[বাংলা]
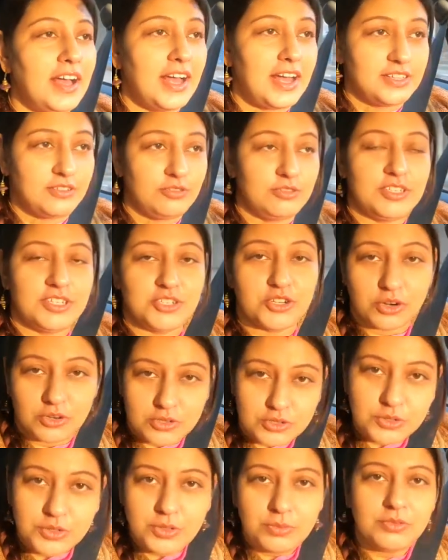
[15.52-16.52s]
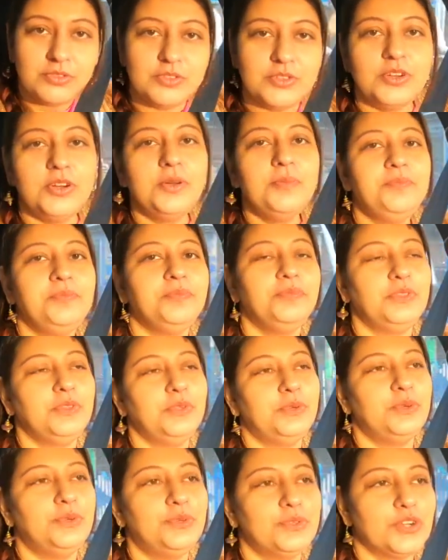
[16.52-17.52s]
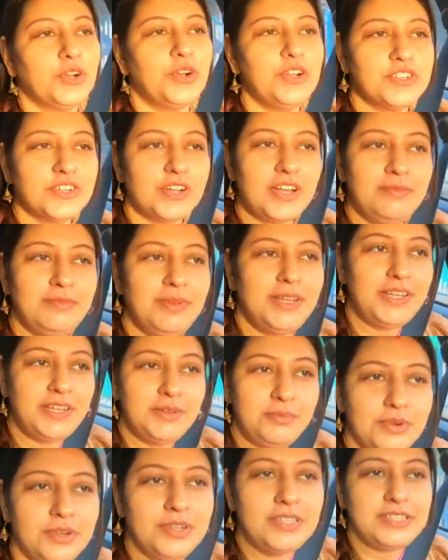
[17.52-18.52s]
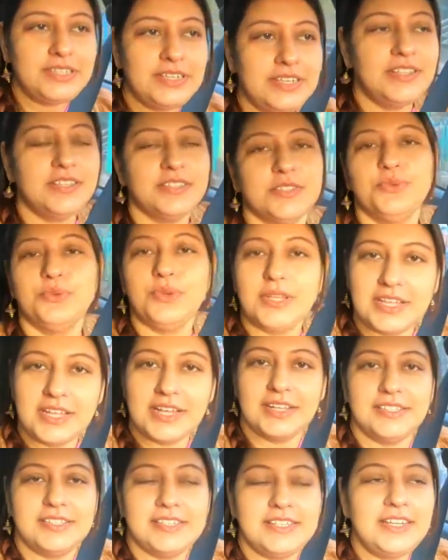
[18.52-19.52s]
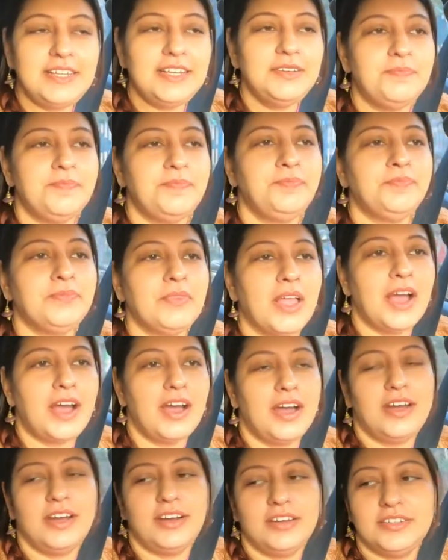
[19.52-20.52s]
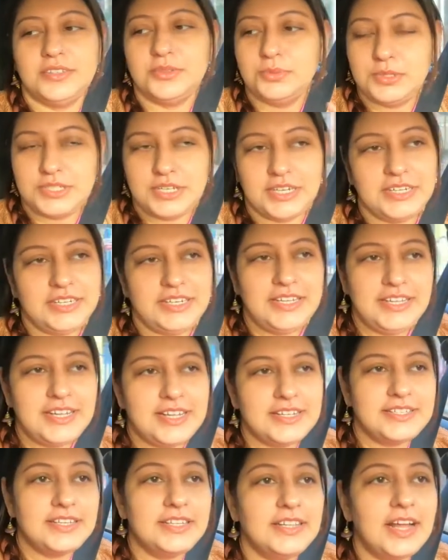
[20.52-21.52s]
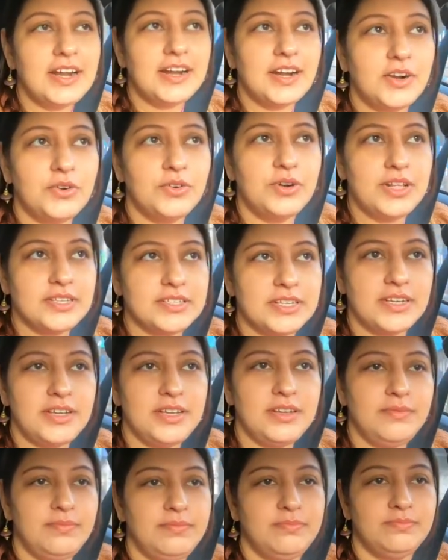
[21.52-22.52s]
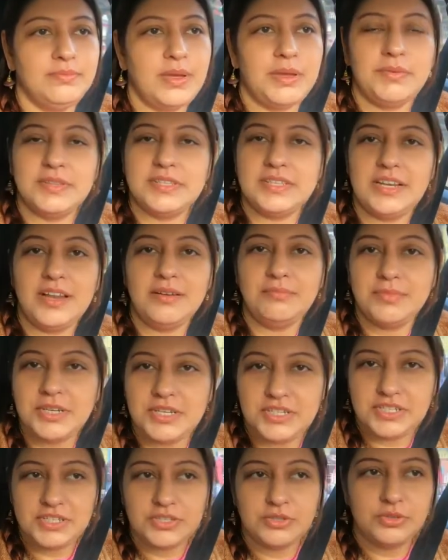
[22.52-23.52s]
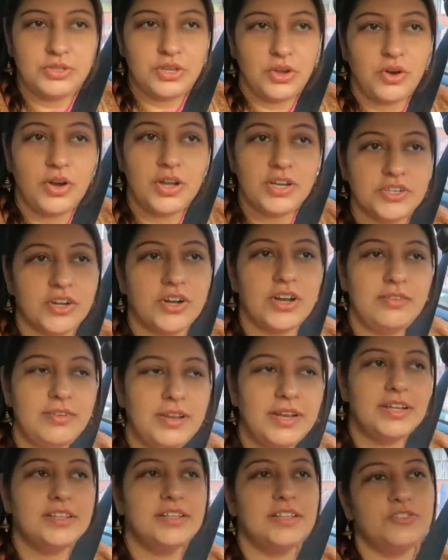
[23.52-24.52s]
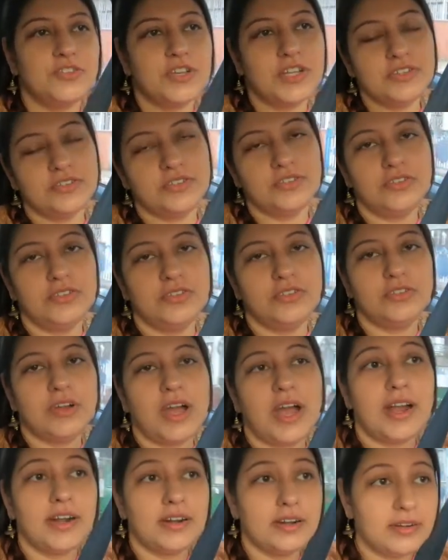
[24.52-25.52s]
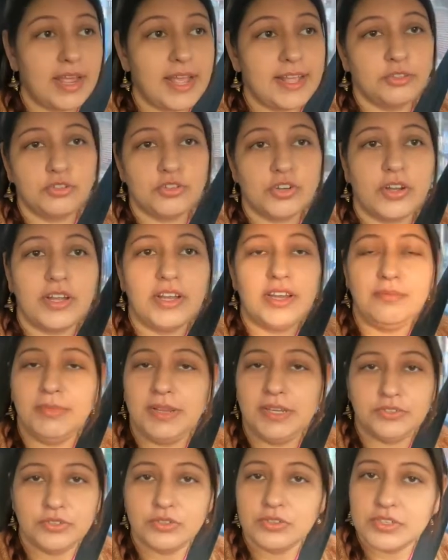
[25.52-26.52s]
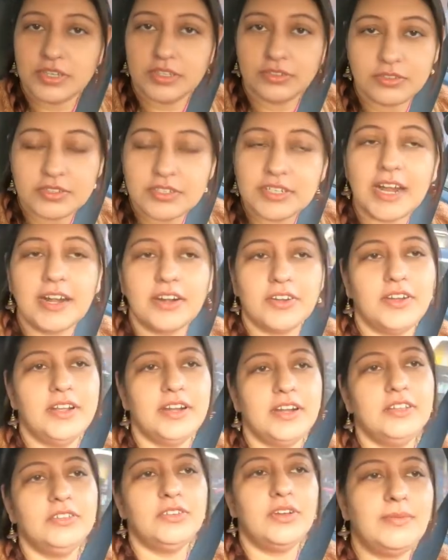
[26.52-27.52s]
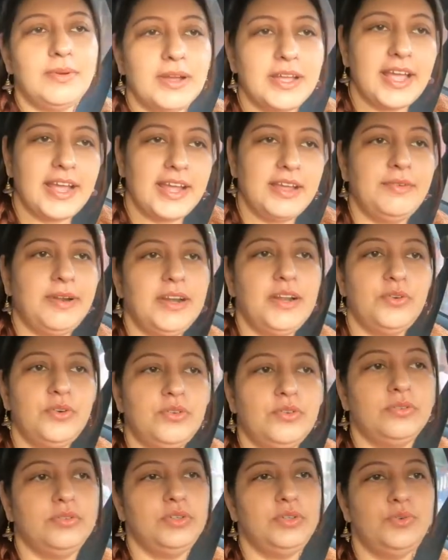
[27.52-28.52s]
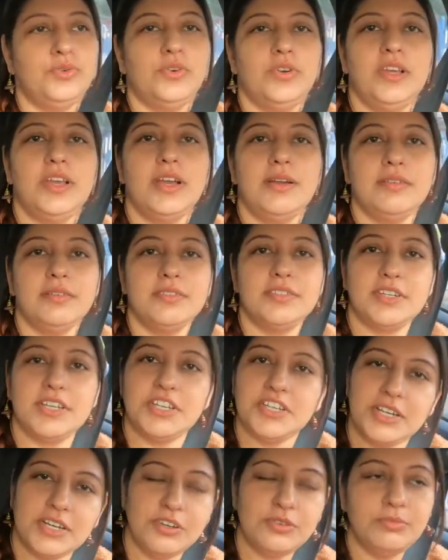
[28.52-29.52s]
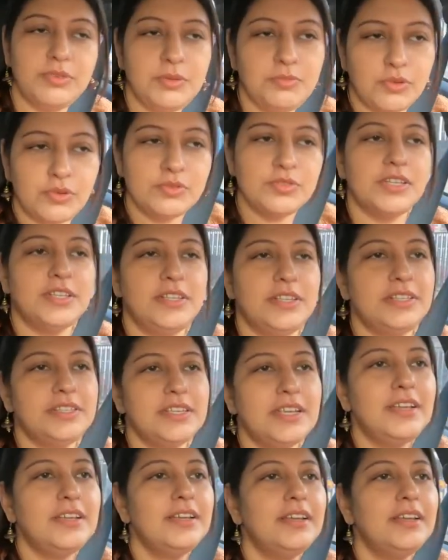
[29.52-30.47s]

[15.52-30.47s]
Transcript: আজ হচ্ছে সরস্বতী পুজো তো সকাল সকাল বেরিয়ে পড়েছি স্কুলে যাচ্ছি অভিষেক নিয়ে যাচ্ছে তার কারণ আজকে ভেবেছিলাম বৃষ্টি যদি হয় সকালবেলা তো সেই জন্য আর এত সকালে মেট্রো যেহেতু স্টার্ট হয় না তো আমাকে একেবারে ও নিউ গড়িয়া স্টেশন অবধি পৌঁছে দিচ্ছে